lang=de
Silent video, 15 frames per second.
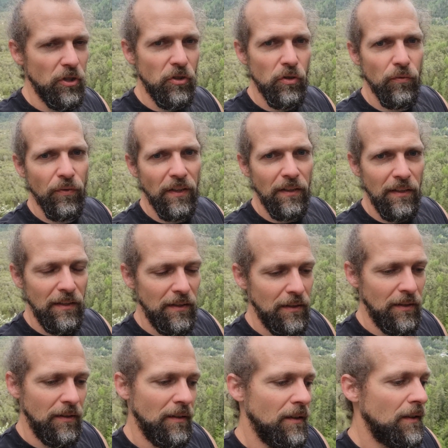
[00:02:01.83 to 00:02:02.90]

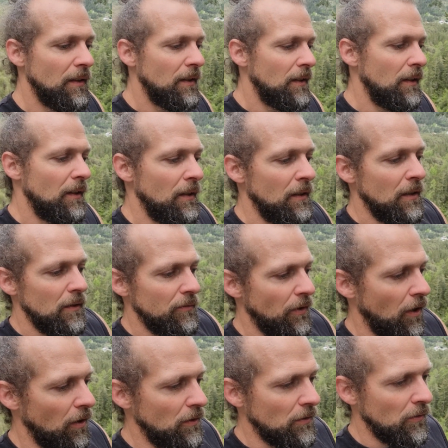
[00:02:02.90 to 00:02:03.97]
Schizophrenie,
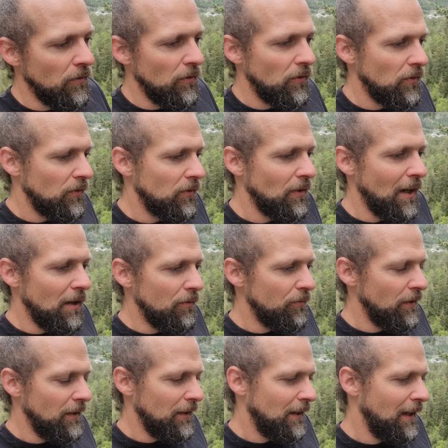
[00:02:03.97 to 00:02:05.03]

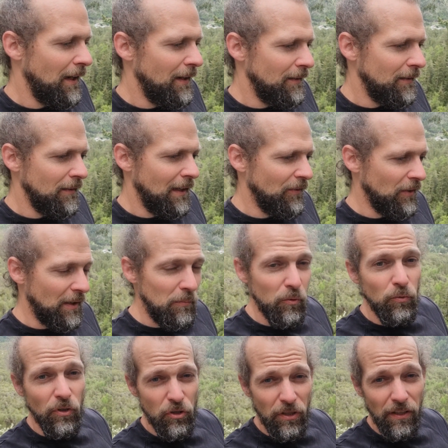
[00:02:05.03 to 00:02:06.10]
Verhaltensauffälligkeiten, also da gibt es
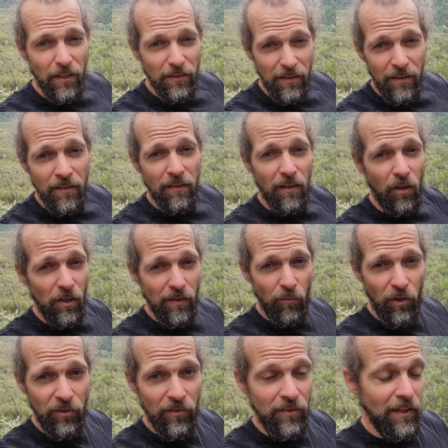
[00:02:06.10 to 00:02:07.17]
unterschiedliche Dinge. Alle
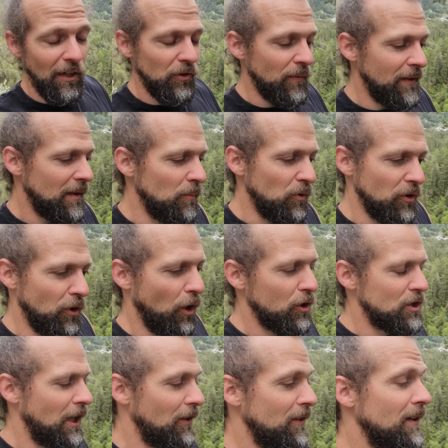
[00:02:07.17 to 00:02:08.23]
was jetzt nicht auswendig, müsst ihr
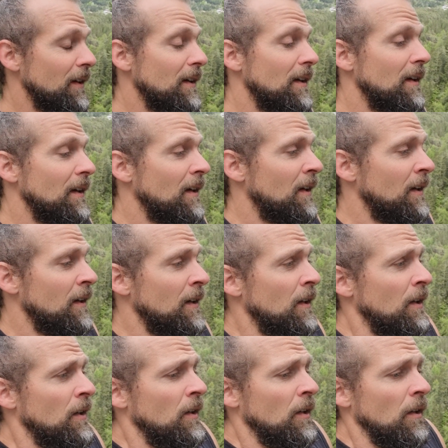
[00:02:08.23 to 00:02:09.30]
nachschauen.
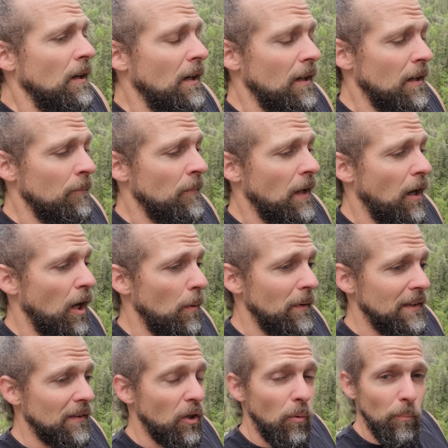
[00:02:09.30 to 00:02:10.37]
Ähm, aber
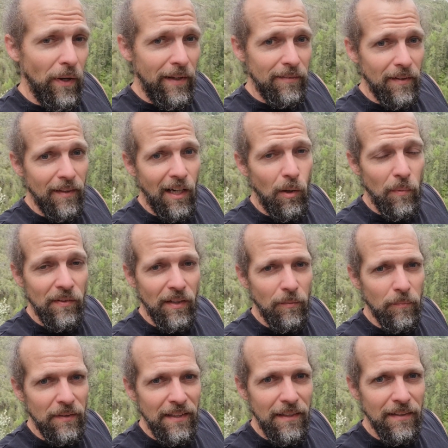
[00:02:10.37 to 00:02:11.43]
das komplexe Trauma ist
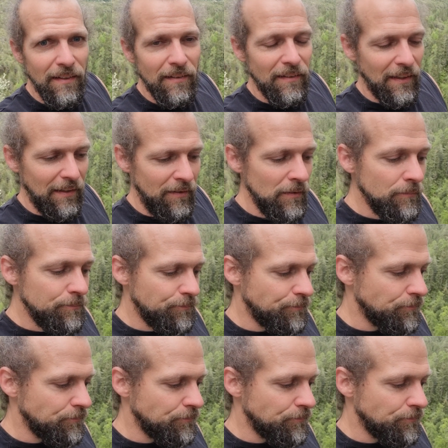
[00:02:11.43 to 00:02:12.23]
eben nicht drin.